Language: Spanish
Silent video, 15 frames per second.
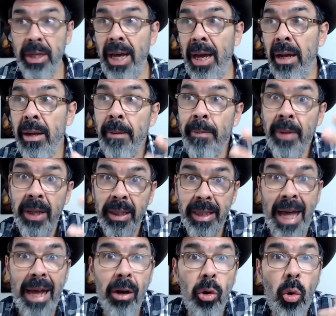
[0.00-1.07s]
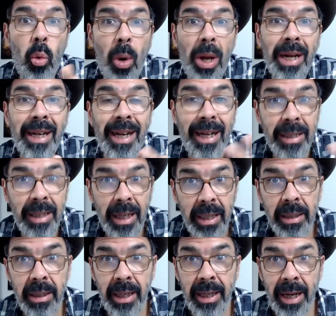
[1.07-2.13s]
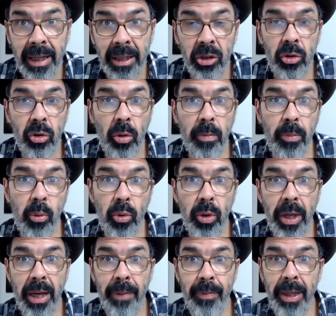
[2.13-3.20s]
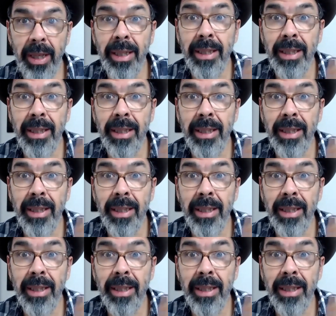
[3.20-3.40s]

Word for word: O sea, Tal o cual característica que yo pude